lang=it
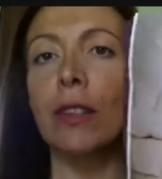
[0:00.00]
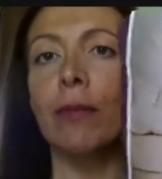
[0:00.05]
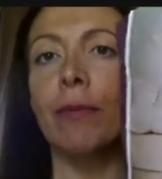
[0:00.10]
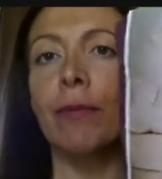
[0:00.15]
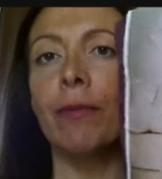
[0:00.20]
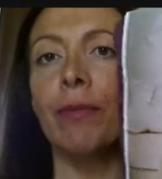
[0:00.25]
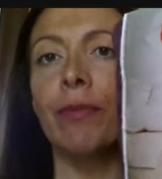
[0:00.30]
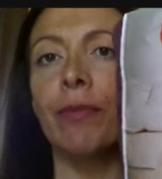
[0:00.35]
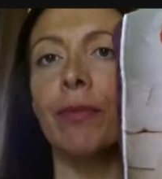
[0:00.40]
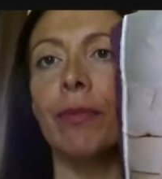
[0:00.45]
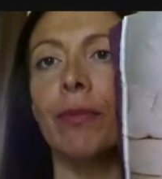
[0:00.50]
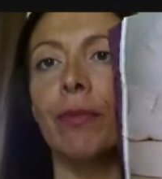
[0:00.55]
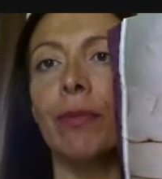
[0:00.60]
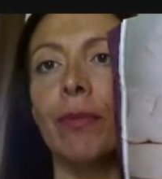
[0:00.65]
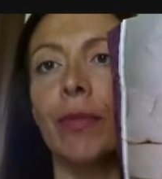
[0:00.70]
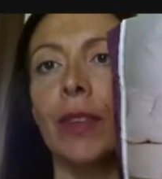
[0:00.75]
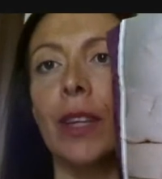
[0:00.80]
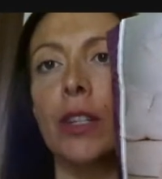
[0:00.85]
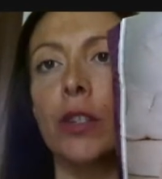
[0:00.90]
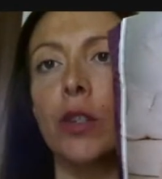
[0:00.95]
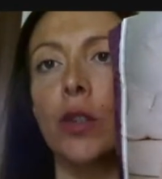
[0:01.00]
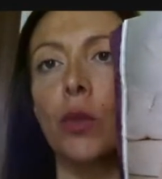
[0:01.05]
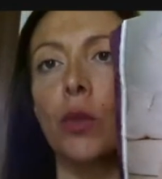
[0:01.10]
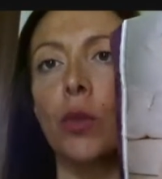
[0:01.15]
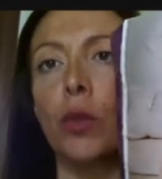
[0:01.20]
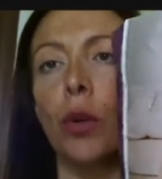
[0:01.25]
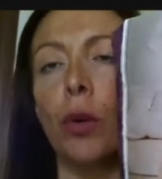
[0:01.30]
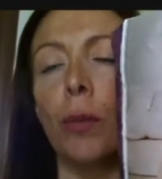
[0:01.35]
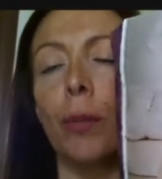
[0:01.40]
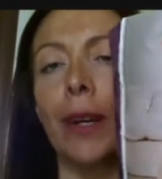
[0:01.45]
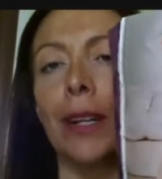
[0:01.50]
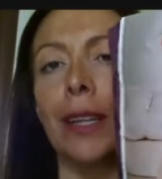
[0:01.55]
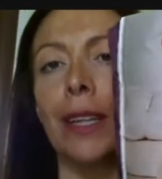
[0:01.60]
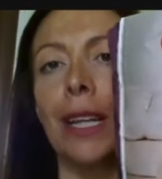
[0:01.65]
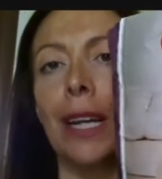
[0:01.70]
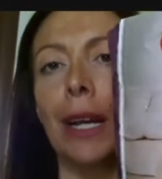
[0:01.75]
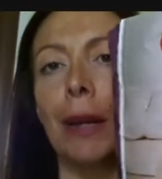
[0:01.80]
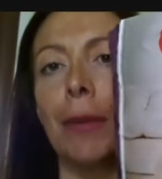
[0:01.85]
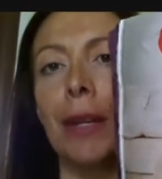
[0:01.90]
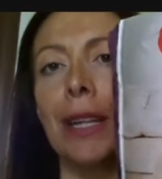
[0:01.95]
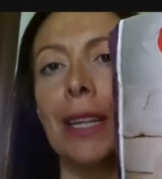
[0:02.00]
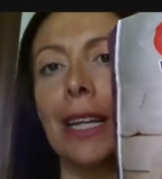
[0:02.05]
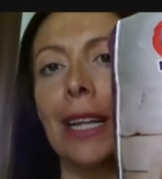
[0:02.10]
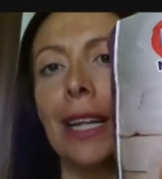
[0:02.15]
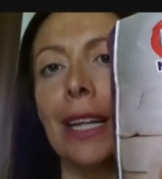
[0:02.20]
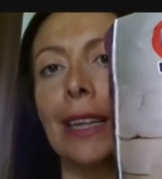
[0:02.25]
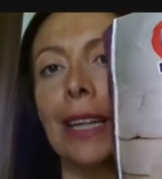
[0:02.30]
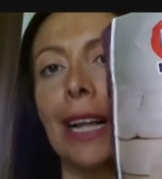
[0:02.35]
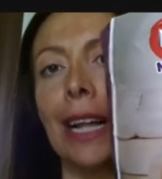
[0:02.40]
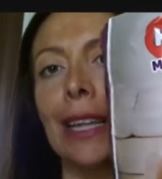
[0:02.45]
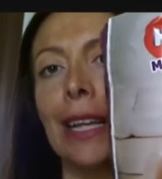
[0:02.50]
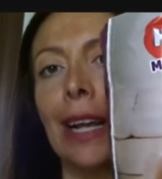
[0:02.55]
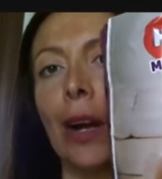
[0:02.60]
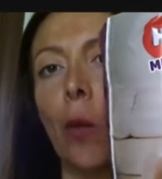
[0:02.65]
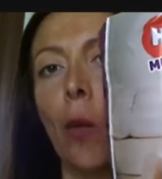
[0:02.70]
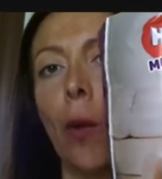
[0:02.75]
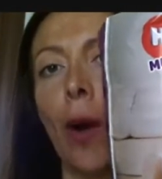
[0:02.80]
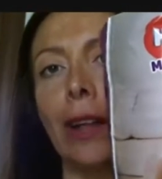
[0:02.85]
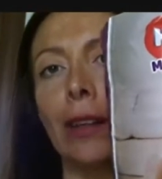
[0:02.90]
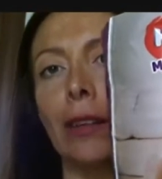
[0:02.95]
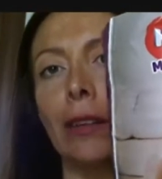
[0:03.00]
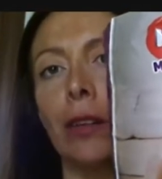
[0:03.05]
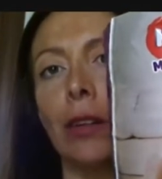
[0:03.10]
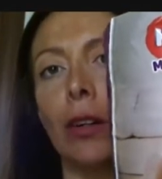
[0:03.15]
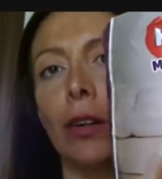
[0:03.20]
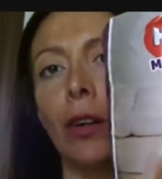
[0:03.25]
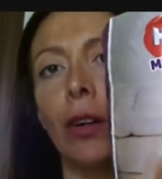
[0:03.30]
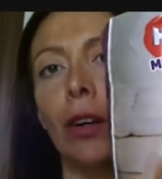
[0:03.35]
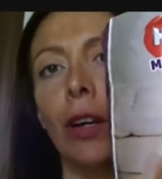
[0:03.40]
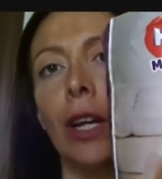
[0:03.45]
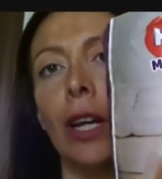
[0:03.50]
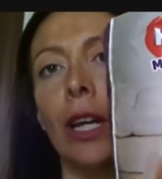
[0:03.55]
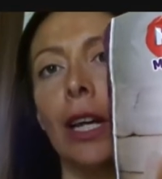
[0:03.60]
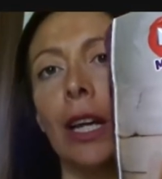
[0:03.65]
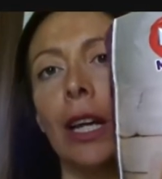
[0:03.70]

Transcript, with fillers: Mm, sono praticamente taglia 4